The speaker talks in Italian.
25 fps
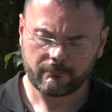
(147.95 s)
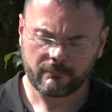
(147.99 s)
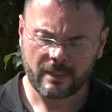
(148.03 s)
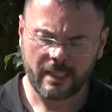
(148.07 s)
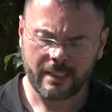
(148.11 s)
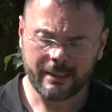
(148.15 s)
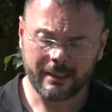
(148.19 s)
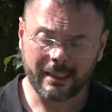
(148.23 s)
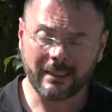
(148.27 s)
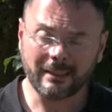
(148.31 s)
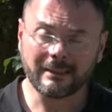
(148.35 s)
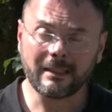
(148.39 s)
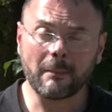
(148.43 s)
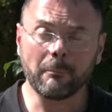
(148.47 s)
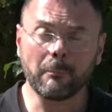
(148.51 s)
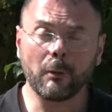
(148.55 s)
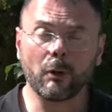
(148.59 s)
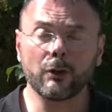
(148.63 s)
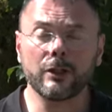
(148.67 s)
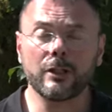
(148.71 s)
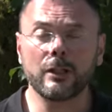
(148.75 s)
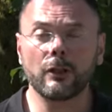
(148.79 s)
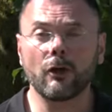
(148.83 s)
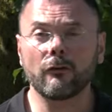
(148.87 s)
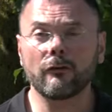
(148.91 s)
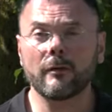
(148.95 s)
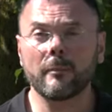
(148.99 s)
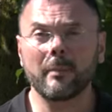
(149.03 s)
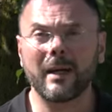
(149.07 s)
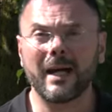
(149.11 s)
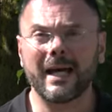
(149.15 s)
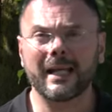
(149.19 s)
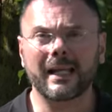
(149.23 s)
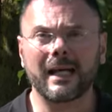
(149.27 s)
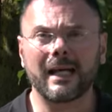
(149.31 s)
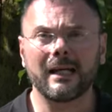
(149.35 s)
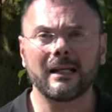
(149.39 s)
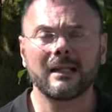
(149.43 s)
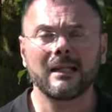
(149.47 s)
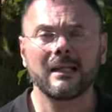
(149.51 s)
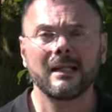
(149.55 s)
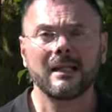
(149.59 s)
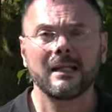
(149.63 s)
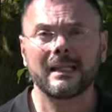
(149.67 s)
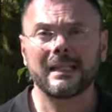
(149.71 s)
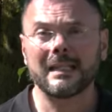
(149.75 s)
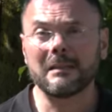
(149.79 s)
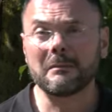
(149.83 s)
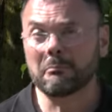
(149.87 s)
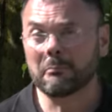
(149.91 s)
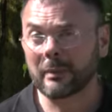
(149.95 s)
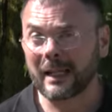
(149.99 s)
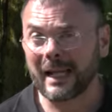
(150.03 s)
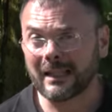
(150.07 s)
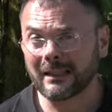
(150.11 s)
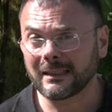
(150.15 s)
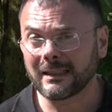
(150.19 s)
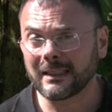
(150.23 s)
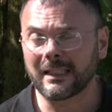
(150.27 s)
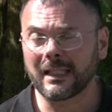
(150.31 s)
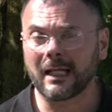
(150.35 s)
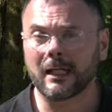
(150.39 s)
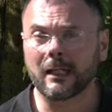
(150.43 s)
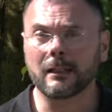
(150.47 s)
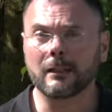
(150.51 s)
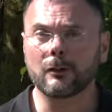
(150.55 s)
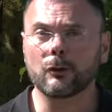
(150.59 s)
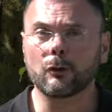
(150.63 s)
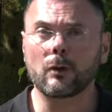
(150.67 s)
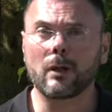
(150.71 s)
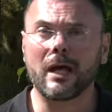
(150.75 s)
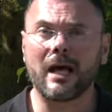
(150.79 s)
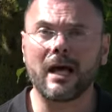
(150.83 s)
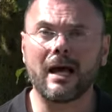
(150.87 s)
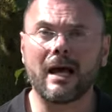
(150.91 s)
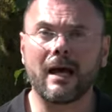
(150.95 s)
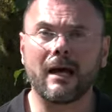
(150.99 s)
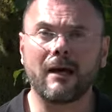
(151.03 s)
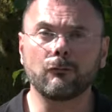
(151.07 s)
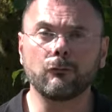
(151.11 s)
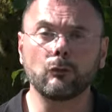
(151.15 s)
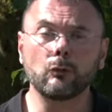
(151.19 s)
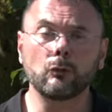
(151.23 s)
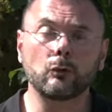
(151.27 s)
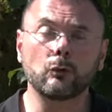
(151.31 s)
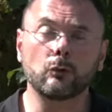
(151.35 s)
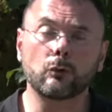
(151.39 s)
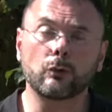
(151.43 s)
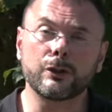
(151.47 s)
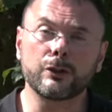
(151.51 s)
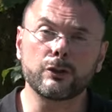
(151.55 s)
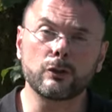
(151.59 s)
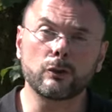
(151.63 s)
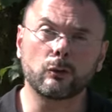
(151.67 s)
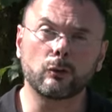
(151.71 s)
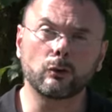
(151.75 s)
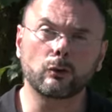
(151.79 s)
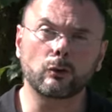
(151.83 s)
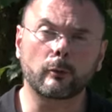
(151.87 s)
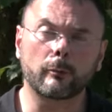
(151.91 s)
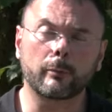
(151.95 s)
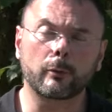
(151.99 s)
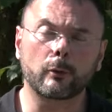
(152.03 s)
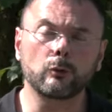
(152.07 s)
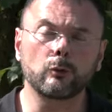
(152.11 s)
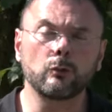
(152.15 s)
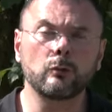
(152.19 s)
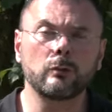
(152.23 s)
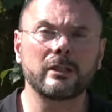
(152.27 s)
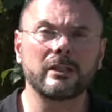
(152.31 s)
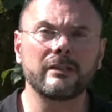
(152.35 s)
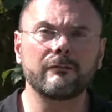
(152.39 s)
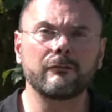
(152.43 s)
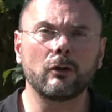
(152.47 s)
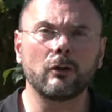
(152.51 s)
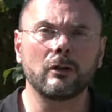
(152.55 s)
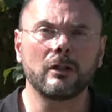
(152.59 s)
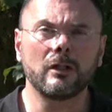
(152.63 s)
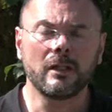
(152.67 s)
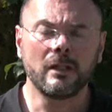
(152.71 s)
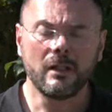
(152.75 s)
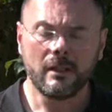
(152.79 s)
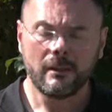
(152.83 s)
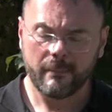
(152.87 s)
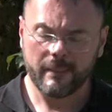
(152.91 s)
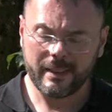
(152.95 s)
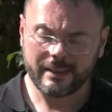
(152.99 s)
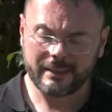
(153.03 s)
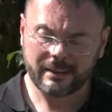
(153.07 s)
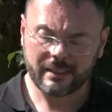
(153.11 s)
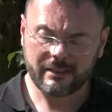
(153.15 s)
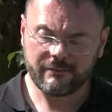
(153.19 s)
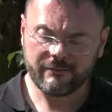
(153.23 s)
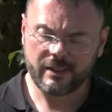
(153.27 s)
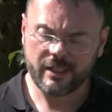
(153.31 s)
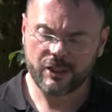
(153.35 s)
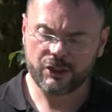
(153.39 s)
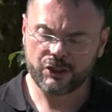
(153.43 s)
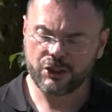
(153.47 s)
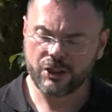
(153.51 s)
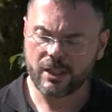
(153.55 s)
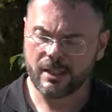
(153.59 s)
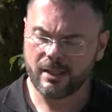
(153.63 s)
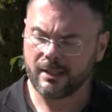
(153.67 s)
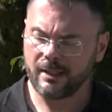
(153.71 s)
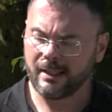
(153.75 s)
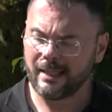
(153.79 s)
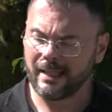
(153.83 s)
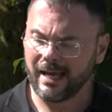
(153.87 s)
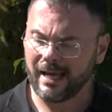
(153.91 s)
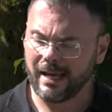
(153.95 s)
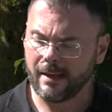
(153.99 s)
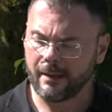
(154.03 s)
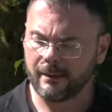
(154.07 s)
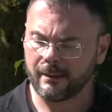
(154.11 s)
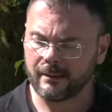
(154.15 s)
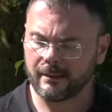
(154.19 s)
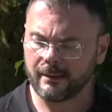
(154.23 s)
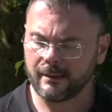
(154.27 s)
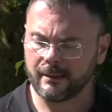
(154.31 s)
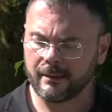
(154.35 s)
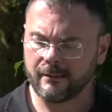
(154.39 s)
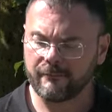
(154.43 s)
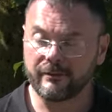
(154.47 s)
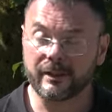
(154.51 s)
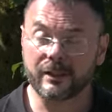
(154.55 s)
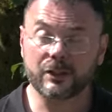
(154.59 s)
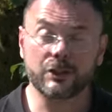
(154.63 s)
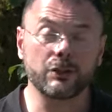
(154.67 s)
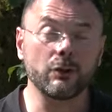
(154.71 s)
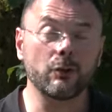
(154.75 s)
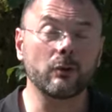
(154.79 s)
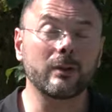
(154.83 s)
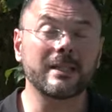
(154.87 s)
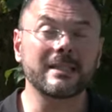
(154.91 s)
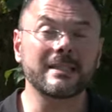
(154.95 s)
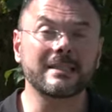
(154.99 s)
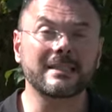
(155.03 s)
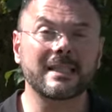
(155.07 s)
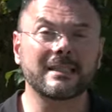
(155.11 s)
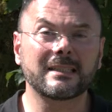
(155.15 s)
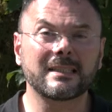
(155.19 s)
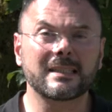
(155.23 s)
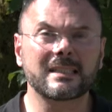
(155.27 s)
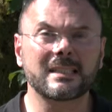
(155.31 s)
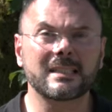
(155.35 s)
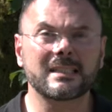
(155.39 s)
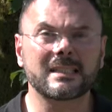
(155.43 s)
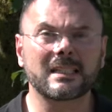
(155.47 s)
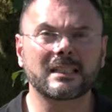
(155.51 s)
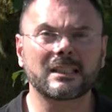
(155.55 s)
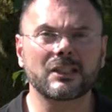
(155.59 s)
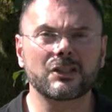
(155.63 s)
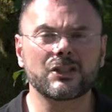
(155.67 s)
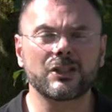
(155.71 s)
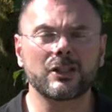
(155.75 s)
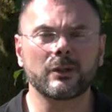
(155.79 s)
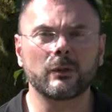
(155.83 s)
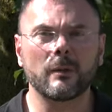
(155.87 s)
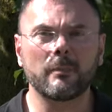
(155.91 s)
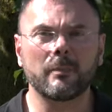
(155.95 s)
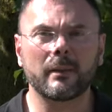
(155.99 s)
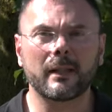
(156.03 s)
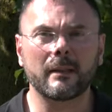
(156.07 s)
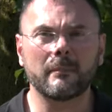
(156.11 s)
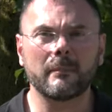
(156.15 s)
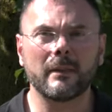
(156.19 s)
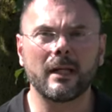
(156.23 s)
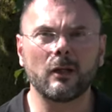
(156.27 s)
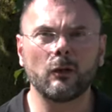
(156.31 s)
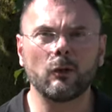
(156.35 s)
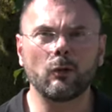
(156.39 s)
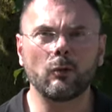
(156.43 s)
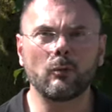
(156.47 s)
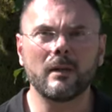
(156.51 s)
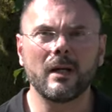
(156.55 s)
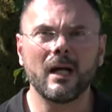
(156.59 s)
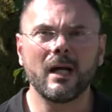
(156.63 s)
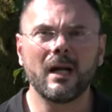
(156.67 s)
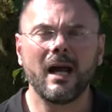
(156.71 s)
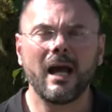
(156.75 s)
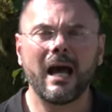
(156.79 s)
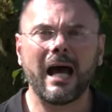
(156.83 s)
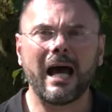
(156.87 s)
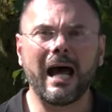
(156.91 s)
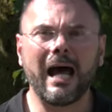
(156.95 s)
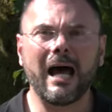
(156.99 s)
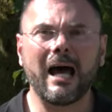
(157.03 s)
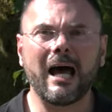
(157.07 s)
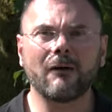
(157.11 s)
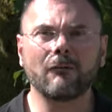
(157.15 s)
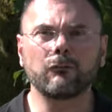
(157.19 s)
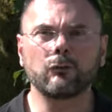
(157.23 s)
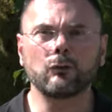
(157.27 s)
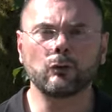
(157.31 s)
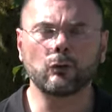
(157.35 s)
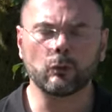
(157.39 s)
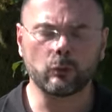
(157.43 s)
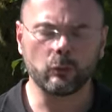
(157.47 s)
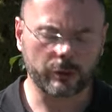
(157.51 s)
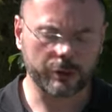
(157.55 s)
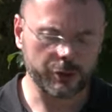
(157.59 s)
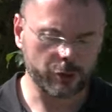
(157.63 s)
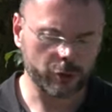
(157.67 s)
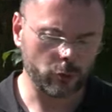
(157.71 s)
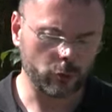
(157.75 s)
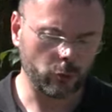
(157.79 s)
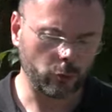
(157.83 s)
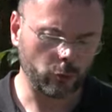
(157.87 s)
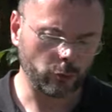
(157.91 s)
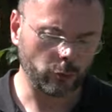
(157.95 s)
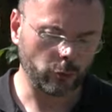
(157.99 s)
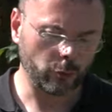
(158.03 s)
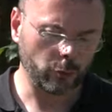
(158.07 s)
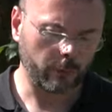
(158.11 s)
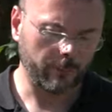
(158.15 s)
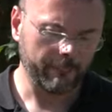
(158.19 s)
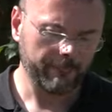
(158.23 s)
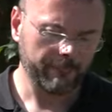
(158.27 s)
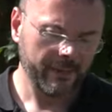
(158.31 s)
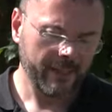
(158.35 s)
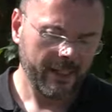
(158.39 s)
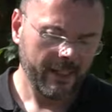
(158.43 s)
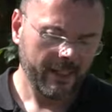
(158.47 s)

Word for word: In realtà poi il 9 para in pratica non ha avuto un riscontro produttivo, mentre invece la eh, versione in 765 Parabellum ha avuto un riscontro.